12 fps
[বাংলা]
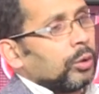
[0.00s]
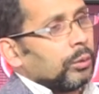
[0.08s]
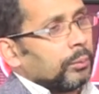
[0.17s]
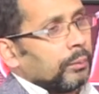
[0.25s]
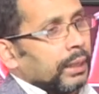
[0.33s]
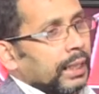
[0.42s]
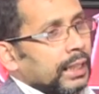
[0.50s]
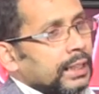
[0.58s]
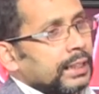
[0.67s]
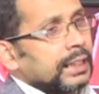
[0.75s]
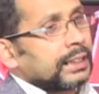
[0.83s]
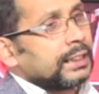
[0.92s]
মানে
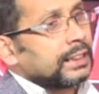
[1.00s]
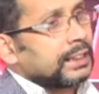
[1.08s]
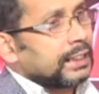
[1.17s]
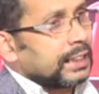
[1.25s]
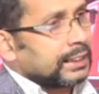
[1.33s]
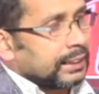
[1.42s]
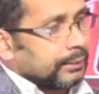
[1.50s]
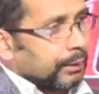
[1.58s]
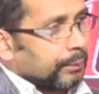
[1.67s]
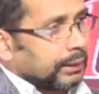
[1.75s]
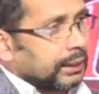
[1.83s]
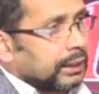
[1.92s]
টেকনিক শিখেছেন কীভাবে
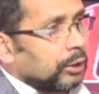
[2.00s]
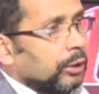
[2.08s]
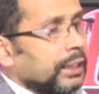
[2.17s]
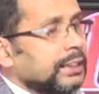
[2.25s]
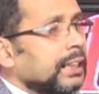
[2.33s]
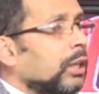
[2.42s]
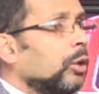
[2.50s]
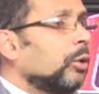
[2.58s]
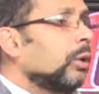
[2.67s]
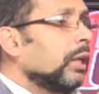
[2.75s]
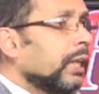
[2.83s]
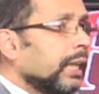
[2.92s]
বাঁচাতে হয় এছাড়াও
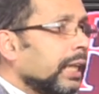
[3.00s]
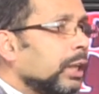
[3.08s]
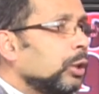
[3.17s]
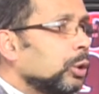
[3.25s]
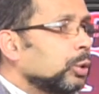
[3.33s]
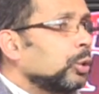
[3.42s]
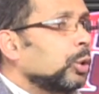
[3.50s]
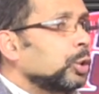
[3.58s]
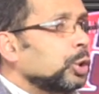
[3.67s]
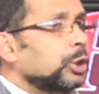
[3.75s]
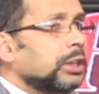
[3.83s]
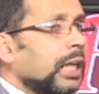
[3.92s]
এই নতুন
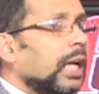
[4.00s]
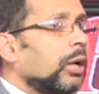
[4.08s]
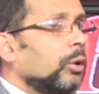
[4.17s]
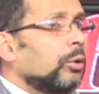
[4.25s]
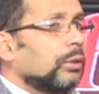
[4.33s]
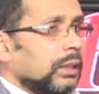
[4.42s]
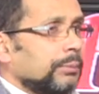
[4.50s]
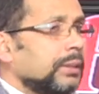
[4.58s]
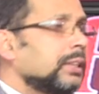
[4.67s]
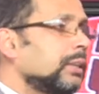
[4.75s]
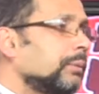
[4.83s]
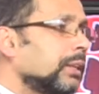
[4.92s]
ওষুধ ছাড়াও
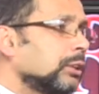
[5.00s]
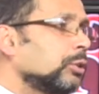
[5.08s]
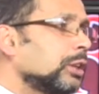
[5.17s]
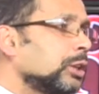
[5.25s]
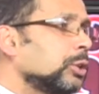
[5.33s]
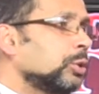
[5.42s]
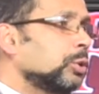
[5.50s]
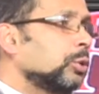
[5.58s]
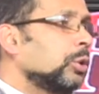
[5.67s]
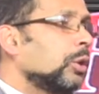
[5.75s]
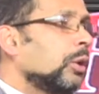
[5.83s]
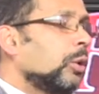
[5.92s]
রেমডিসিভারসহ কিছু কিছু
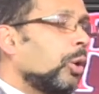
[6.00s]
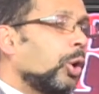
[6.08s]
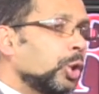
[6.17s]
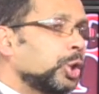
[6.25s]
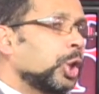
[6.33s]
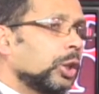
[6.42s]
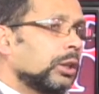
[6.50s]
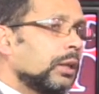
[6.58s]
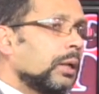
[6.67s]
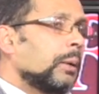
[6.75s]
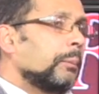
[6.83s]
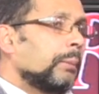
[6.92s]
ঔষধ
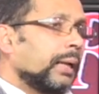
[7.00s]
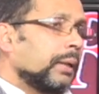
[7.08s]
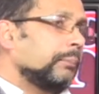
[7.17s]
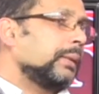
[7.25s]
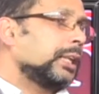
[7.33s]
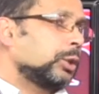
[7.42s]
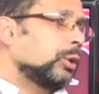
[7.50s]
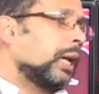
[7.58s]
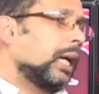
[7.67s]
মানে মৃত্যুর হার